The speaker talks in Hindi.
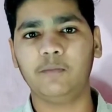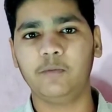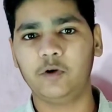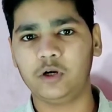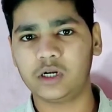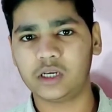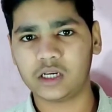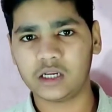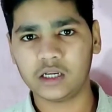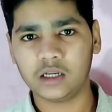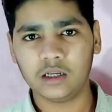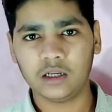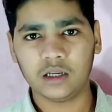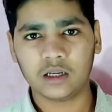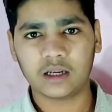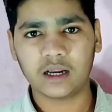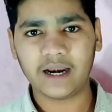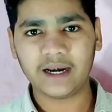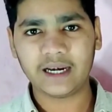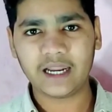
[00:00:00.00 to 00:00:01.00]
कम्युनिटी
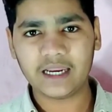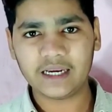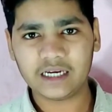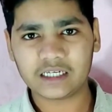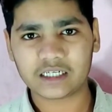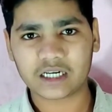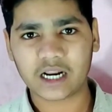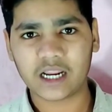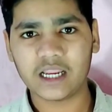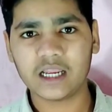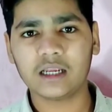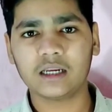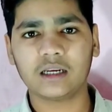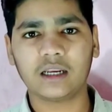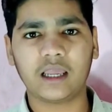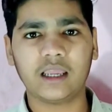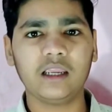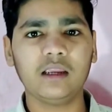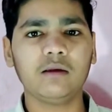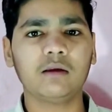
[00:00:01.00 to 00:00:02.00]
गाइडलाइन स्ट्राइक
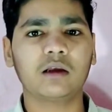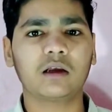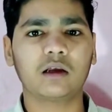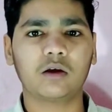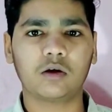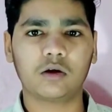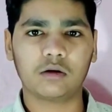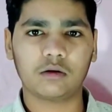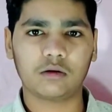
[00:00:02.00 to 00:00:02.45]
नई